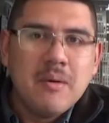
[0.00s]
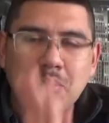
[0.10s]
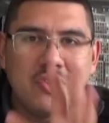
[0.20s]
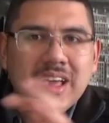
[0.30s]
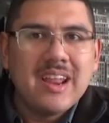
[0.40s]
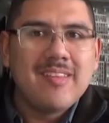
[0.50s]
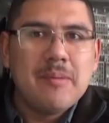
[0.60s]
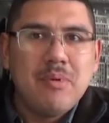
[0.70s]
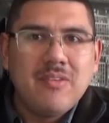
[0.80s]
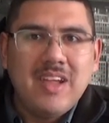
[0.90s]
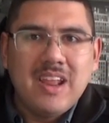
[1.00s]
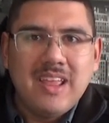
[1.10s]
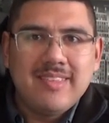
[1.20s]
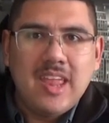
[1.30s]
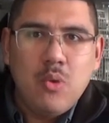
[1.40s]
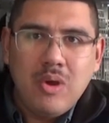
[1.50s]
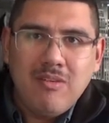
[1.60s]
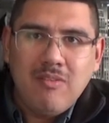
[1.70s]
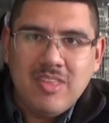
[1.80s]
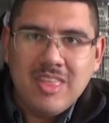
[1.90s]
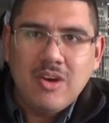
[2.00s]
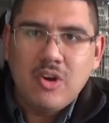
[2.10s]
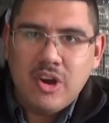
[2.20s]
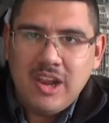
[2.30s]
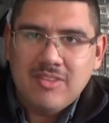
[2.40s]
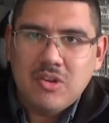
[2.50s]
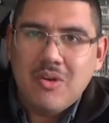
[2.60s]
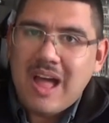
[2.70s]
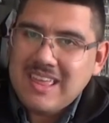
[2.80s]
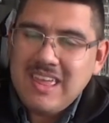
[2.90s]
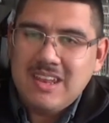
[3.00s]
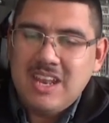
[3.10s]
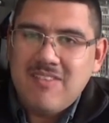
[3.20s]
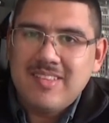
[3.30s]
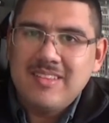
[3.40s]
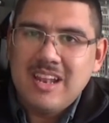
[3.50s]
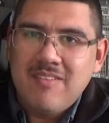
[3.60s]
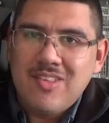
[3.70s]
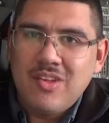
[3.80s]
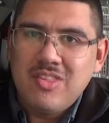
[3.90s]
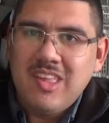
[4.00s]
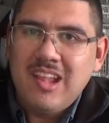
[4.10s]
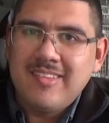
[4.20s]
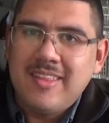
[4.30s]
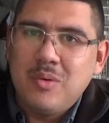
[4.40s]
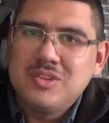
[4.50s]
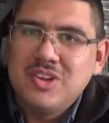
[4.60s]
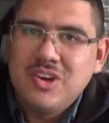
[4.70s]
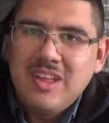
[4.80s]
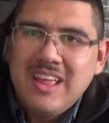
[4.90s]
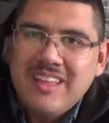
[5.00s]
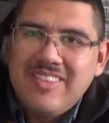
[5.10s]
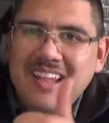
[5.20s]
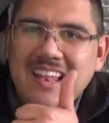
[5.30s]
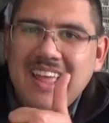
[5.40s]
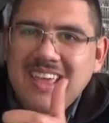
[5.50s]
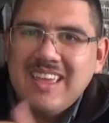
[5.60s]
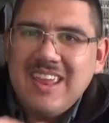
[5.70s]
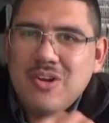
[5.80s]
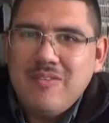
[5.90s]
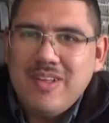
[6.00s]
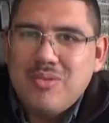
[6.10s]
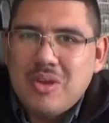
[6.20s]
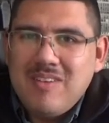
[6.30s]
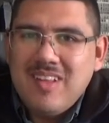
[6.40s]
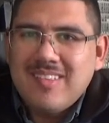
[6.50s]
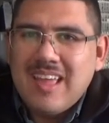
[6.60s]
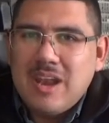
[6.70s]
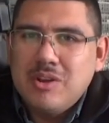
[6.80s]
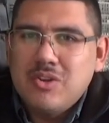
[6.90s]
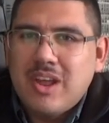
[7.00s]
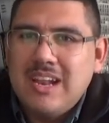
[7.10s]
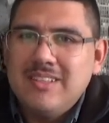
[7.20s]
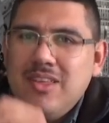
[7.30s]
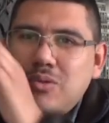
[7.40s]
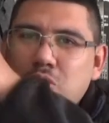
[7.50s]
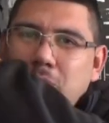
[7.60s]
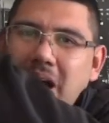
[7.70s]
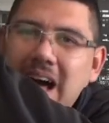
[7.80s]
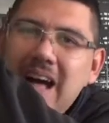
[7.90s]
Muchas gracias por ver este nuevo video retro aquí en NBC Televisión Chile. Si te gustó, dale like y no olvides suscribirse a nuestro canal de YouTube.